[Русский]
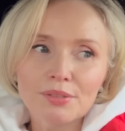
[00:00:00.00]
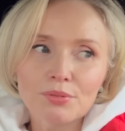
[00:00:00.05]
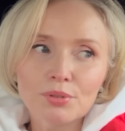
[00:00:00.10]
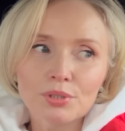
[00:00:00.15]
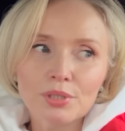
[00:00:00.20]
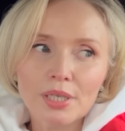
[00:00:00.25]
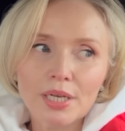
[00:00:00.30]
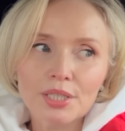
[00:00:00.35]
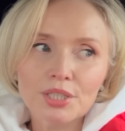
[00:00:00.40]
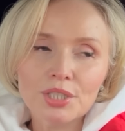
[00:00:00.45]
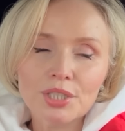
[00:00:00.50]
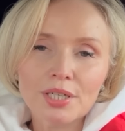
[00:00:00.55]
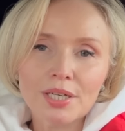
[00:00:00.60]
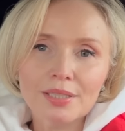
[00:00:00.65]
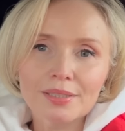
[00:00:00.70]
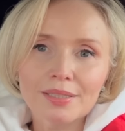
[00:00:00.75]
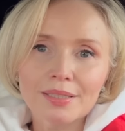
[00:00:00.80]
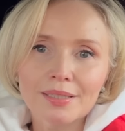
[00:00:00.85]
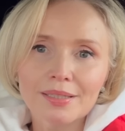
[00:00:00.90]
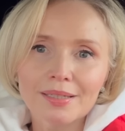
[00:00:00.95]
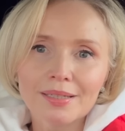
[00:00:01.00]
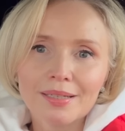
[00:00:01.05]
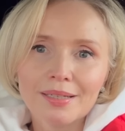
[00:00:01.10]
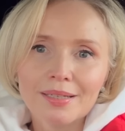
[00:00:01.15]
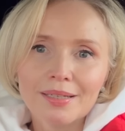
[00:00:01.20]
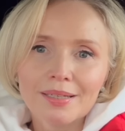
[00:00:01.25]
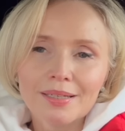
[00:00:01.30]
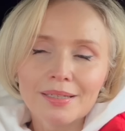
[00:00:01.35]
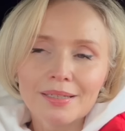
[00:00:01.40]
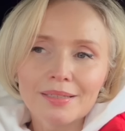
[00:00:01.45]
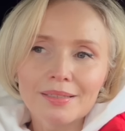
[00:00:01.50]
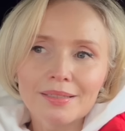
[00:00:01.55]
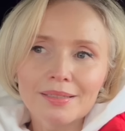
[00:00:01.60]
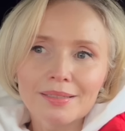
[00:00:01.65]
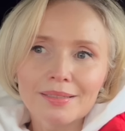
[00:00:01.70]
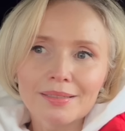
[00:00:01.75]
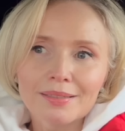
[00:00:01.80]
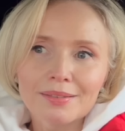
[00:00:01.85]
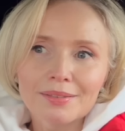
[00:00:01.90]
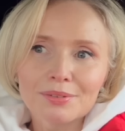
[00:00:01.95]
Вот раньше, когда,
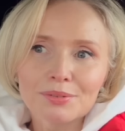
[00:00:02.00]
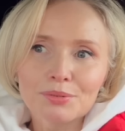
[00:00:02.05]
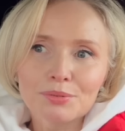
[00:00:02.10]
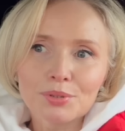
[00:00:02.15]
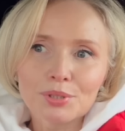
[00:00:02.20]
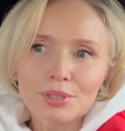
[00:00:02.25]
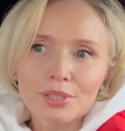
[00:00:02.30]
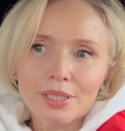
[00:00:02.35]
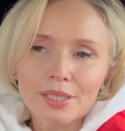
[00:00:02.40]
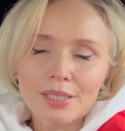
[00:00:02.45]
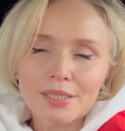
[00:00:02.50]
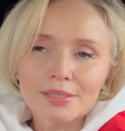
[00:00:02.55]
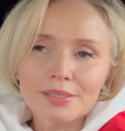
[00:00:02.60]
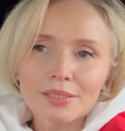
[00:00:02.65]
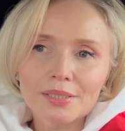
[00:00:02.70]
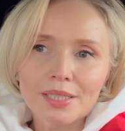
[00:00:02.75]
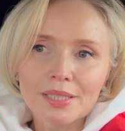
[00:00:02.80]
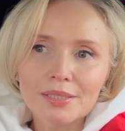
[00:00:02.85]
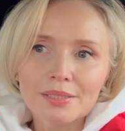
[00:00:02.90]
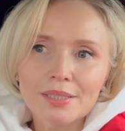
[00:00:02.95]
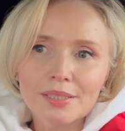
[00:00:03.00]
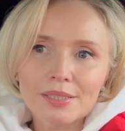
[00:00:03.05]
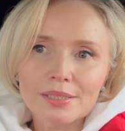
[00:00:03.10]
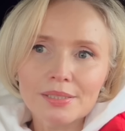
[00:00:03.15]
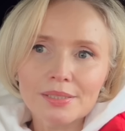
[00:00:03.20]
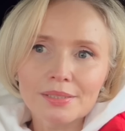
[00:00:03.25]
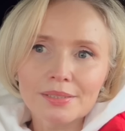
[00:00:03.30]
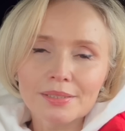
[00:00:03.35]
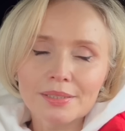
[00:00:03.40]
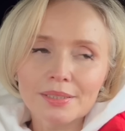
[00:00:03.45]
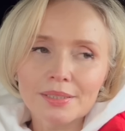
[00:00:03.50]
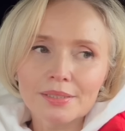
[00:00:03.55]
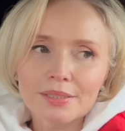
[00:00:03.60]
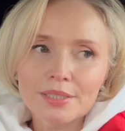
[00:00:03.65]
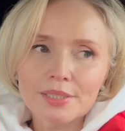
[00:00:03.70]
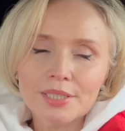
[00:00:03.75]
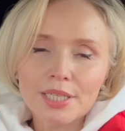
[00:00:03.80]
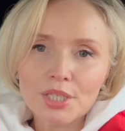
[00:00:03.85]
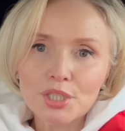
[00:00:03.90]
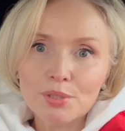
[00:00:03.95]
э, ну вот, я родила, да, сына,
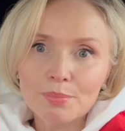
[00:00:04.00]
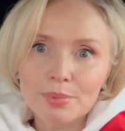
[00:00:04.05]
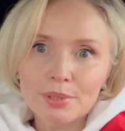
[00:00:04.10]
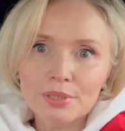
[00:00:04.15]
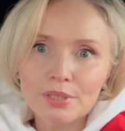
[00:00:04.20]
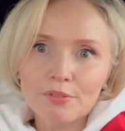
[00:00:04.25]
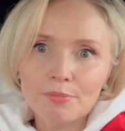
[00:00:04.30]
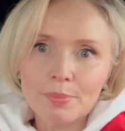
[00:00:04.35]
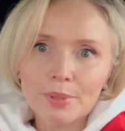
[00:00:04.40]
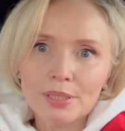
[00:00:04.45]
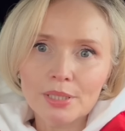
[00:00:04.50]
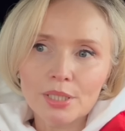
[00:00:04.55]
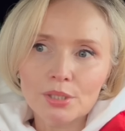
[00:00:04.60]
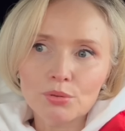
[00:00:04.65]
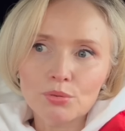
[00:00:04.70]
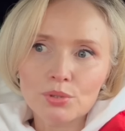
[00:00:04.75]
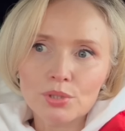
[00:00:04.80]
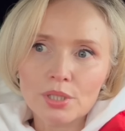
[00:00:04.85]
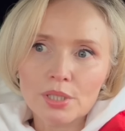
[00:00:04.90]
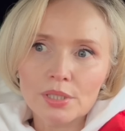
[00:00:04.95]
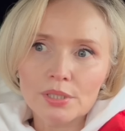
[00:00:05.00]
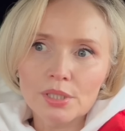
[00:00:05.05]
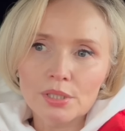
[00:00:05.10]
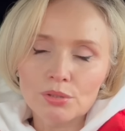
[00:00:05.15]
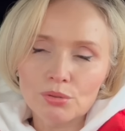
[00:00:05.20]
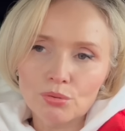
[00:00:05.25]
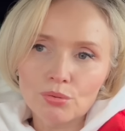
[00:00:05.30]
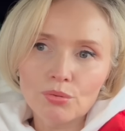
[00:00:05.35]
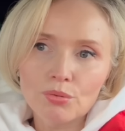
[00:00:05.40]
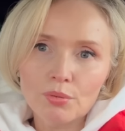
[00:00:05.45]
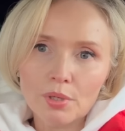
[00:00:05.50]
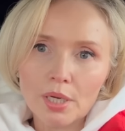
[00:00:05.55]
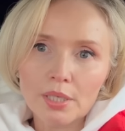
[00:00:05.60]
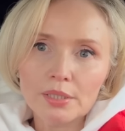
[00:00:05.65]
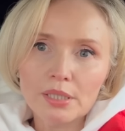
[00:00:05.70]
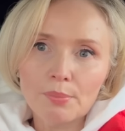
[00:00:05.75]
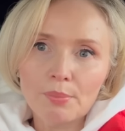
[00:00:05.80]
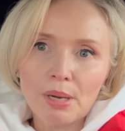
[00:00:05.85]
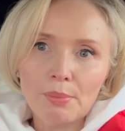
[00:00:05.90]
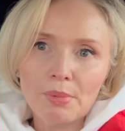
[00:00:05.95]
нельзя же было в палату заходить. Ну,
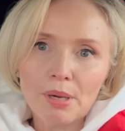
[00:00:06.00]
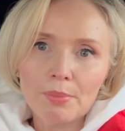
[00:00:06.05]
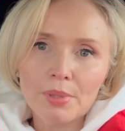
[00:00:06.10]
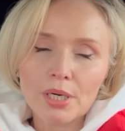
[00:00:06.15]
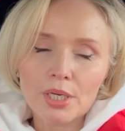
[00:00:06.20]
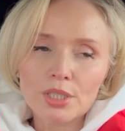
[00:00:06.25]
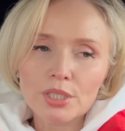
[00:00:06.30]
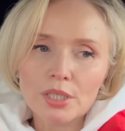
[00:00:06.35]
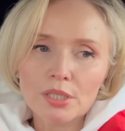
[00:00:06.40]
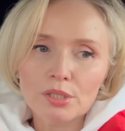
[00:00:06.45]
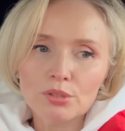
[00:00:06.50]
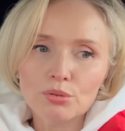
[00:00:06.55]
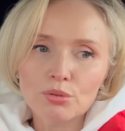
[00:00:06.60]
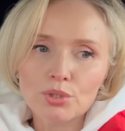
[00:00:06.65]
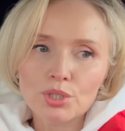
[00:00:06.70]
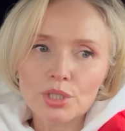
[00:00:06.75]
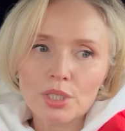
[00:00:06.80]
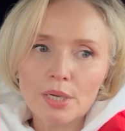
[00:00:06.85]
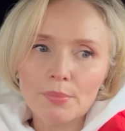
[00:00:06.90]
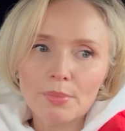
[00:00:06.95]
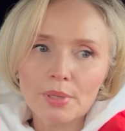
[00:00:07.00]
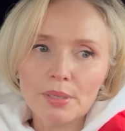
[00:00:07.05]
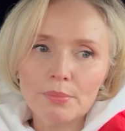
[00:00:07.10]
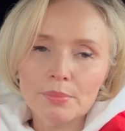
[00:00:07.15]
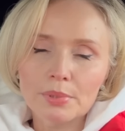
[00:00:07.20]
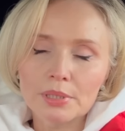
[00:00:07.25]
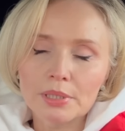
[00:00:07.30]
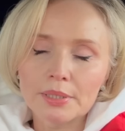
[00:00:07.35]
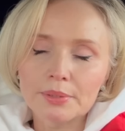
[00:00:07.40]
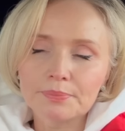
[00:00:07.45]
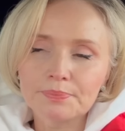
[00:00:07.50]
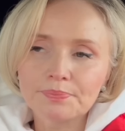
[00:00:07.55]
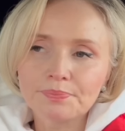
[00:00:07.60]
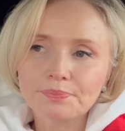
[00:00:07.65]
когда моя мама рожала, то же самое было.